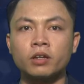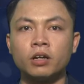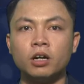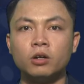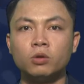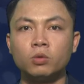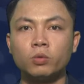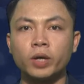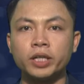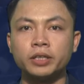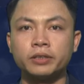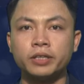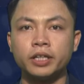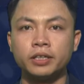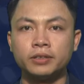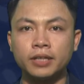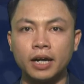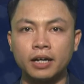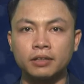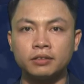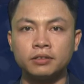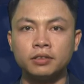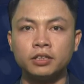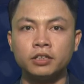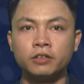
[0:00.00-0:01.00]
ông Quách Thế
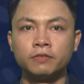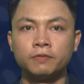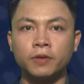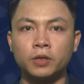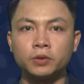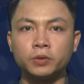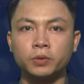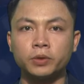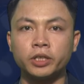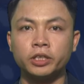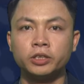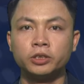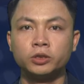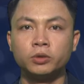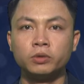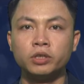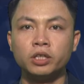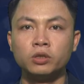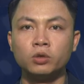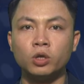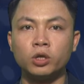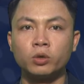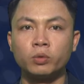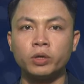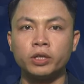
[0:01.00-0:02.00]
Tản, Phó Chủ tịch Trung
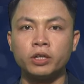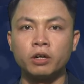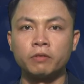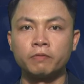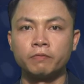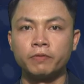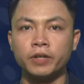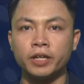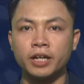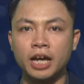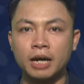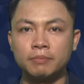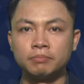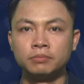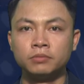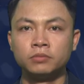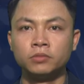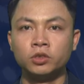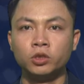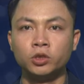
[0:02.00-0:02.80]
ương Hội khuyến học Việt Nam,